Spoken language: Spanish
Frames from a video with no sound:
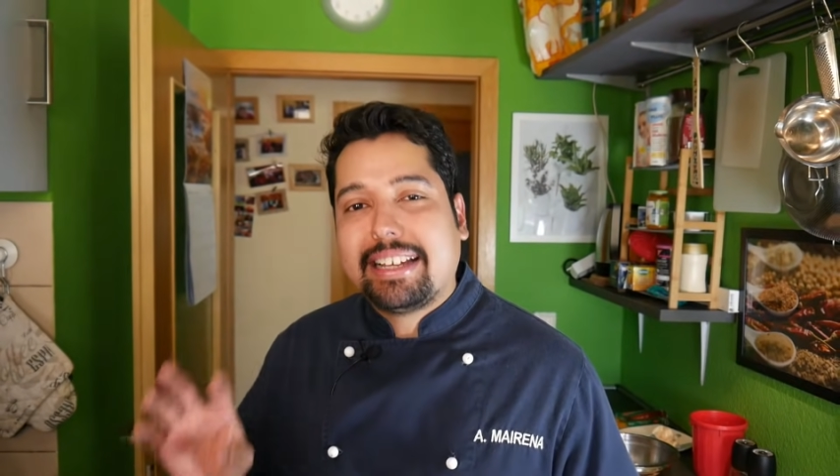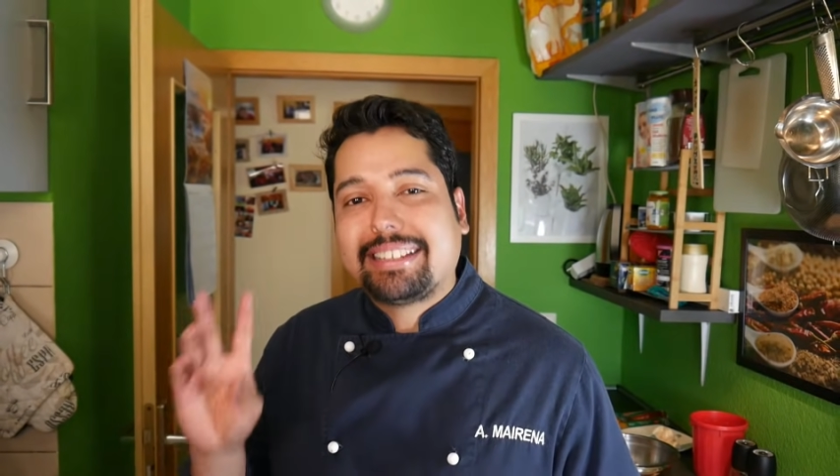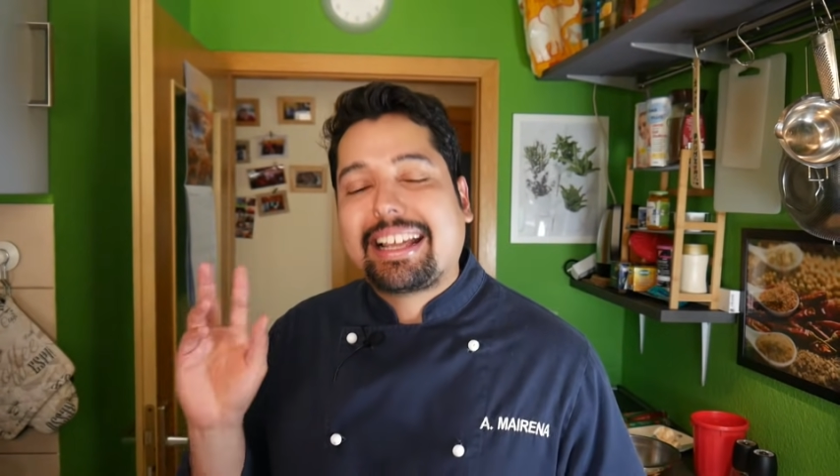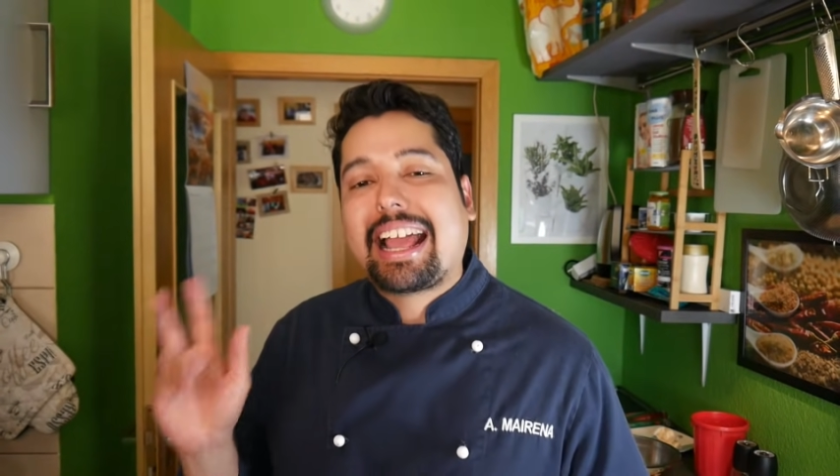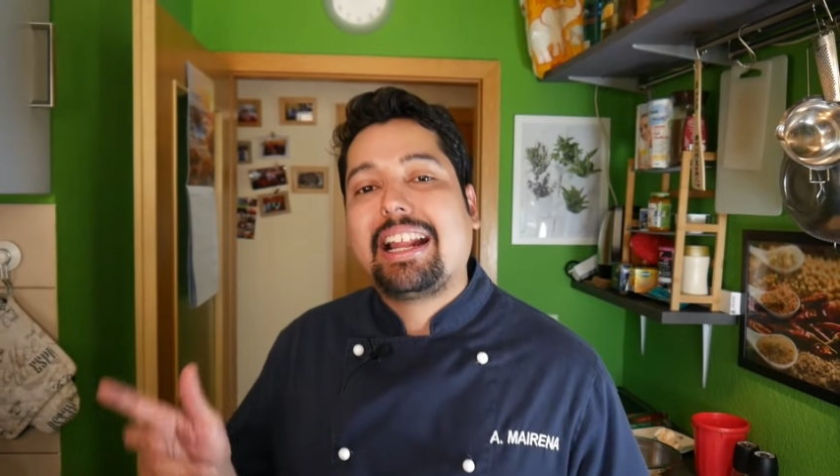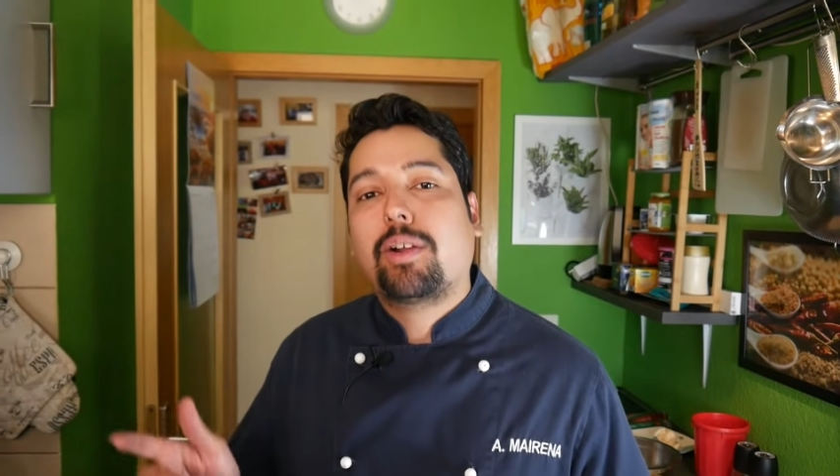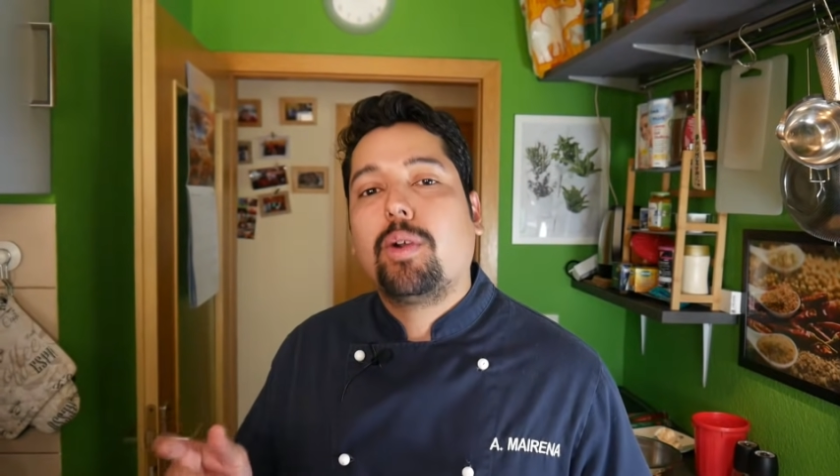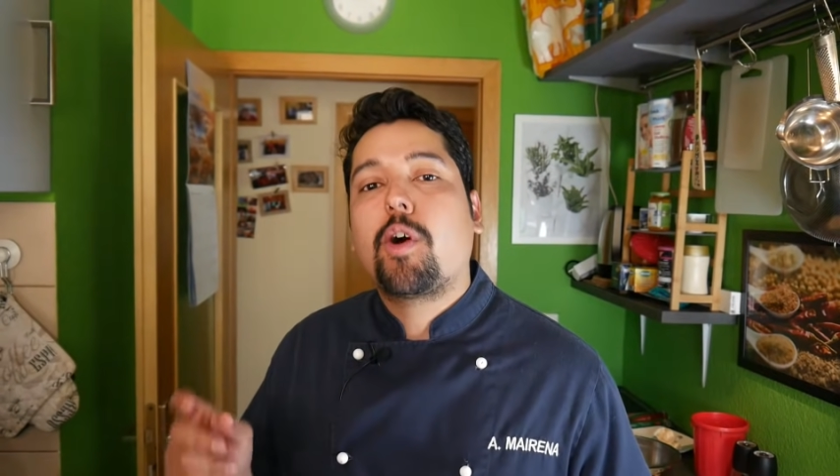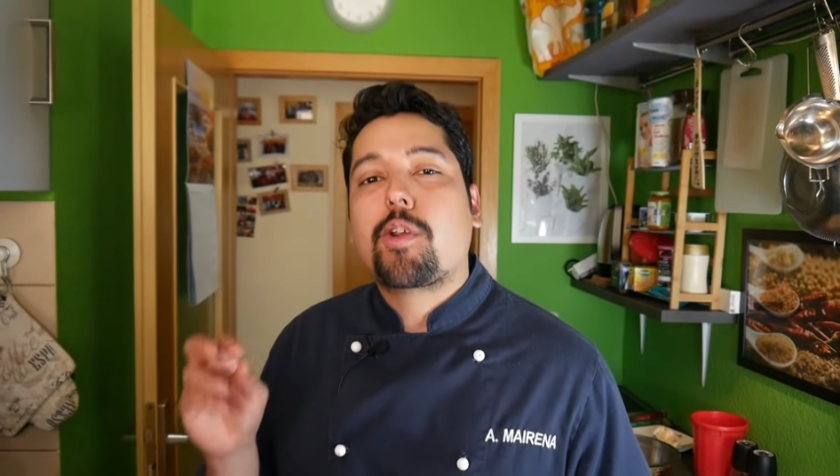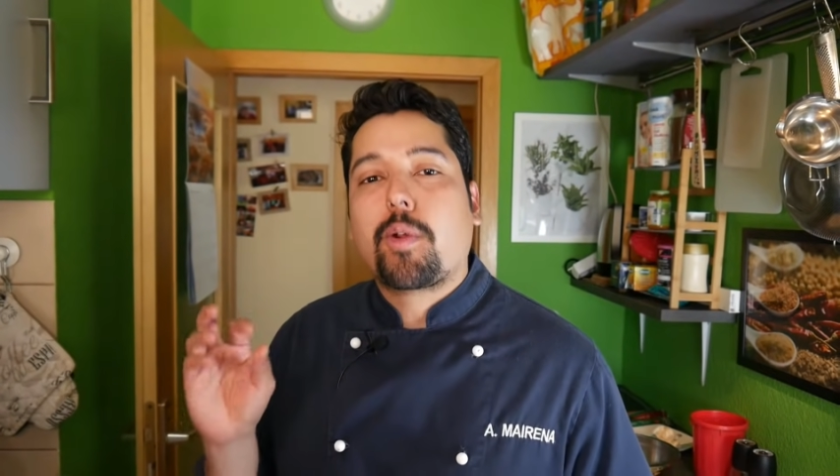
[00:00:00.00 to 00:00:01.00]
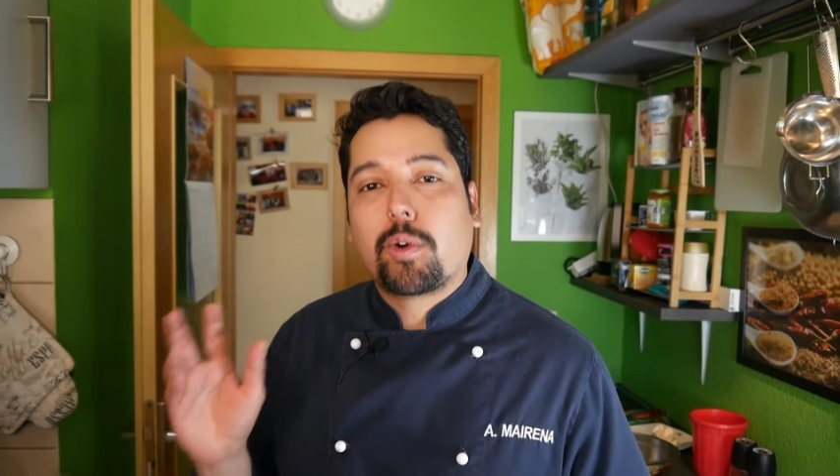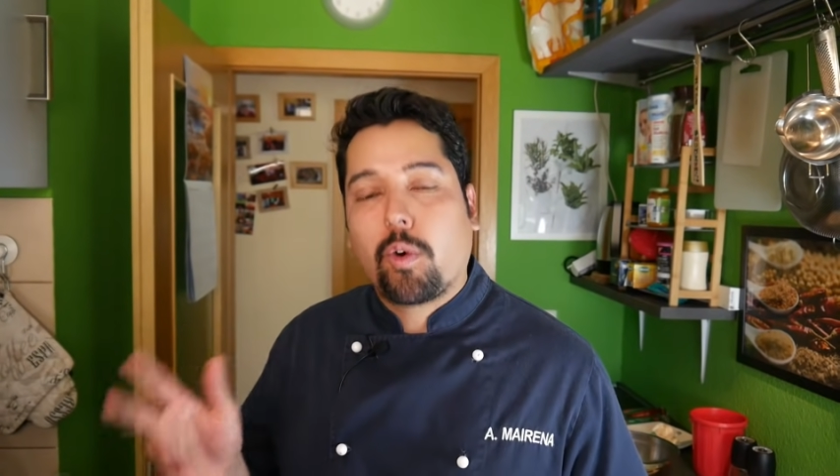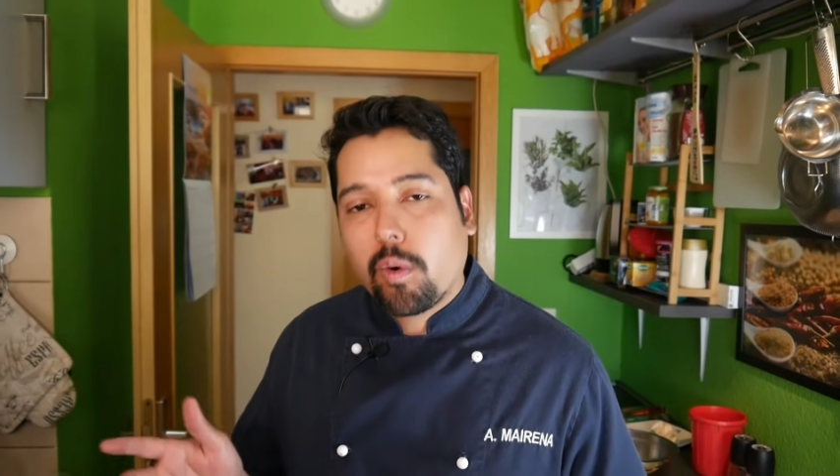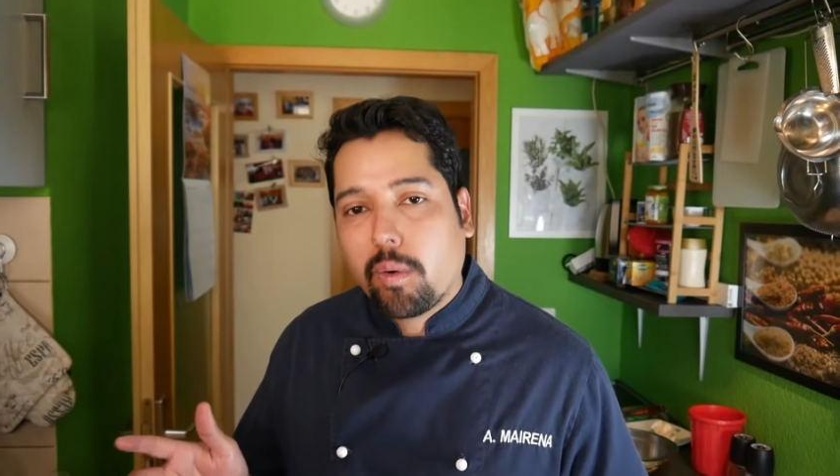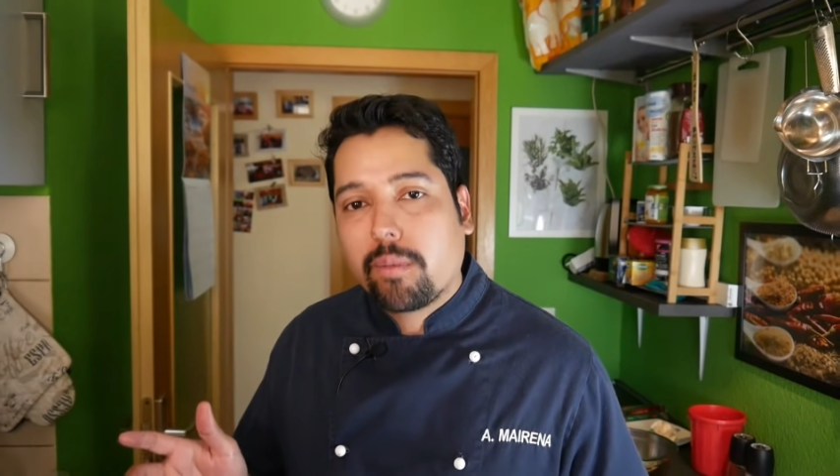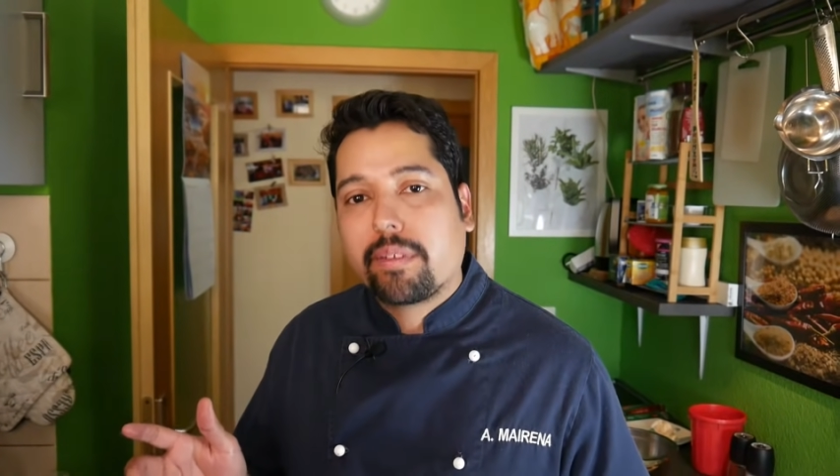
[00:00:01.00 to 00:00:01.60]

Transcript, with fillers: ya tengan el color rojo,